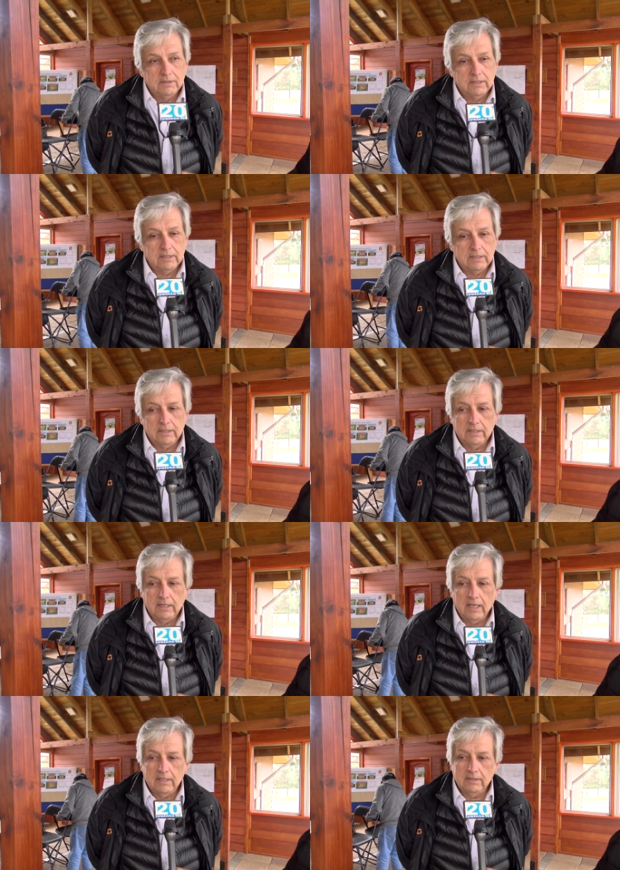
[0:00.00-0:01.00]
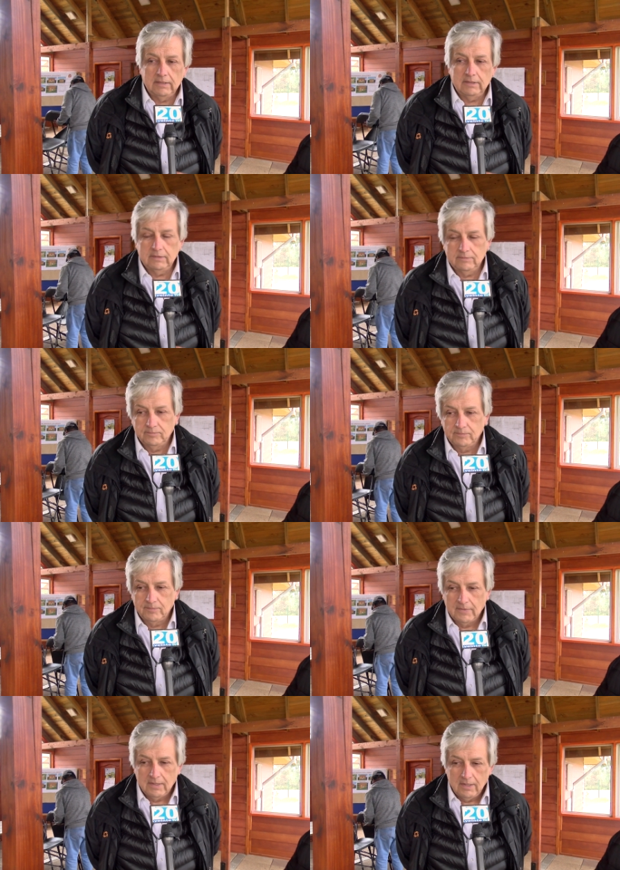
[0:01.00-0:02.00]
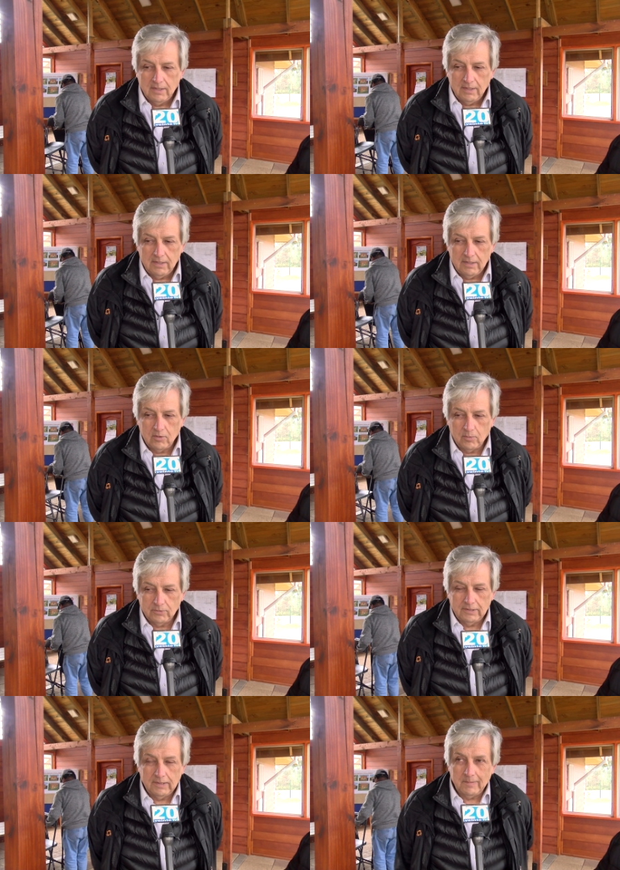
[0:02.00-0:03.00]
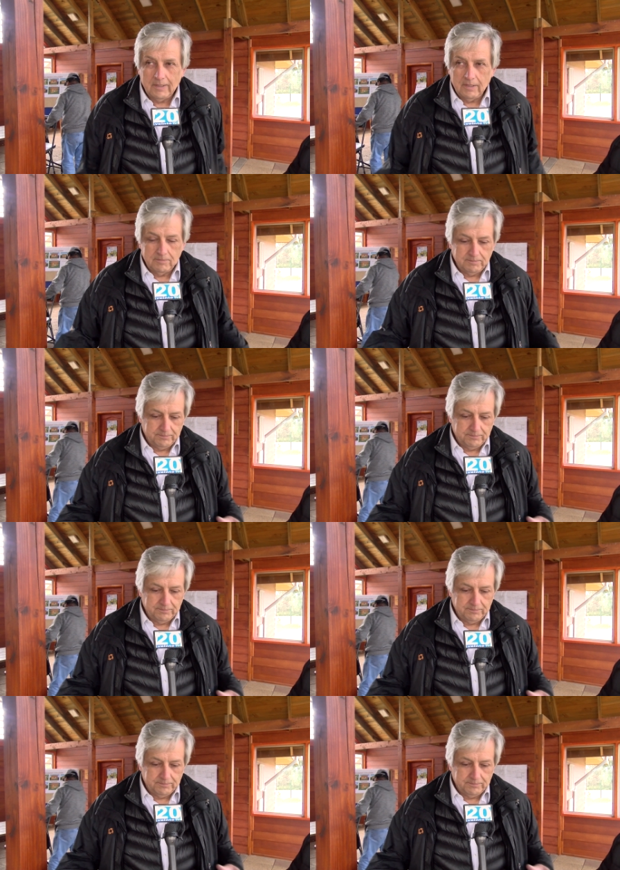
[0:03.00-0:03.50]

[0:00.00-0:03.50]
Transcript: de, generar, eh, eh, ¿cómo se llama?,